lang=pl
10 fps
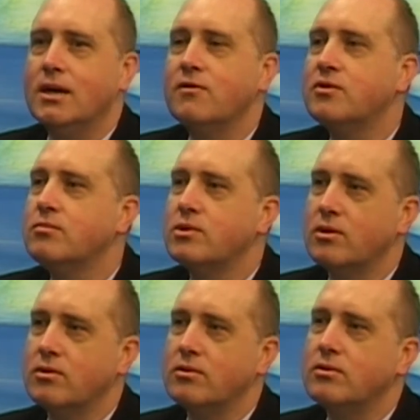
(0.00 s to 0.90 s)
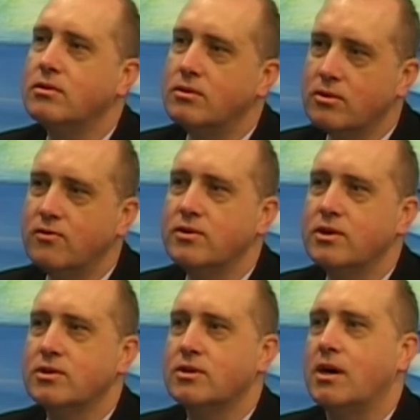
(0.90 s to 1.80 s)
I w tym roku
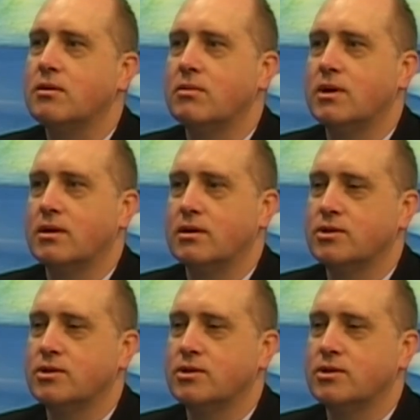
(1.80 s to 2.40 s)
również jarmark